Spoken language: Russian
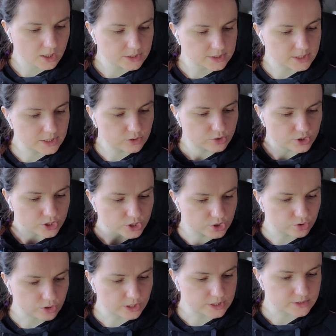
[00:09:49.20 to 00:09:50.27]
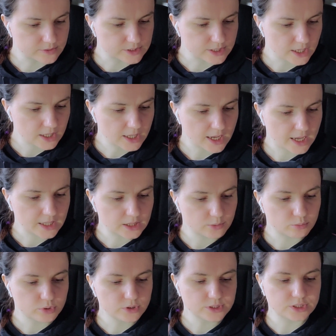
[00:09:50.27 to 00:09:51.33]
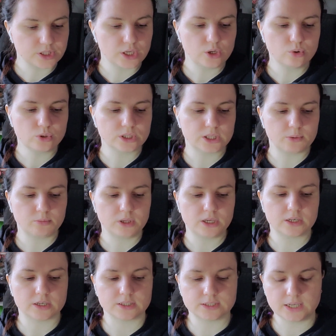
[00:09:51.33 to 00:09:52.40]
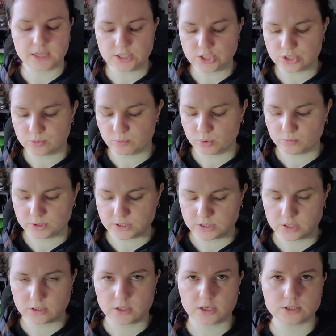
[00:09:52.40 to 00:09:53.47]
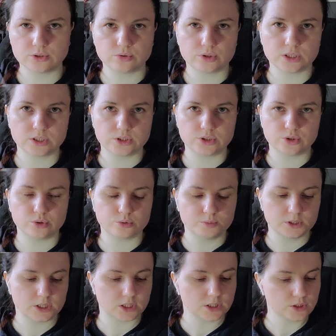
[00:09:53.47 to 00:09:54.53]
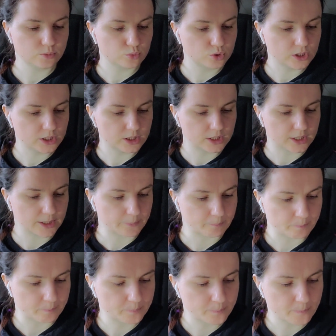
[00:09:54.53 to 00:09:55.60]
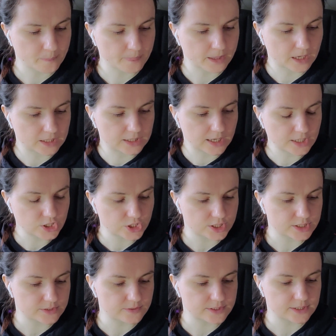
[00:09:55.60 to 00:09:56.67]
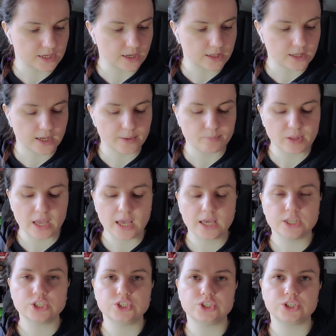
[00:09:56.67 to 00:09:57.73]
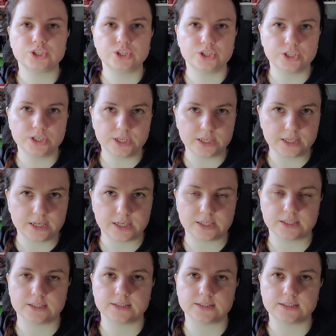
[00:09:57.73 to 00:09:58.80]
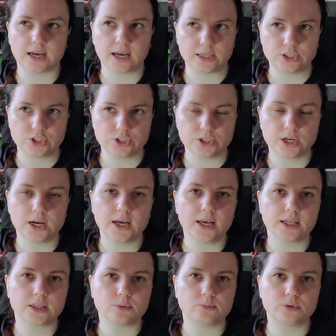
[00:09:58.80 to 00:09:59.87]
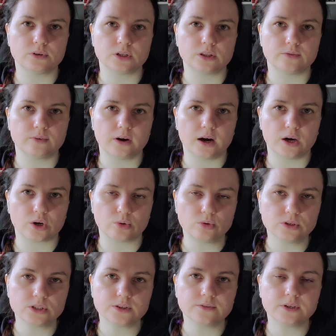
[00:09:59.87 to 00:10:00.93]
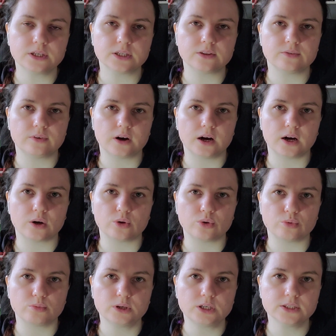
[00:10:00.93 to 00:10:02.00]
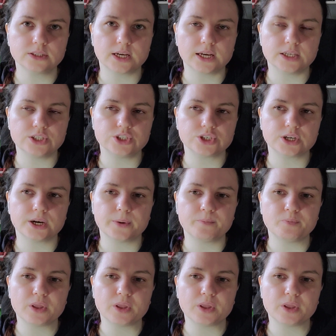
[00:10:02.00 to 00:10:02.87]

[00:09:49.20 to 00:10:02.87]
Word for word: Следующее, что я связала, это был зеленый микрозайчик по мастер-классу Нэнси Упс из Мулине. Дальше я связала 4 зайчика. Это было 2 розовых, 2 голубых зайчика.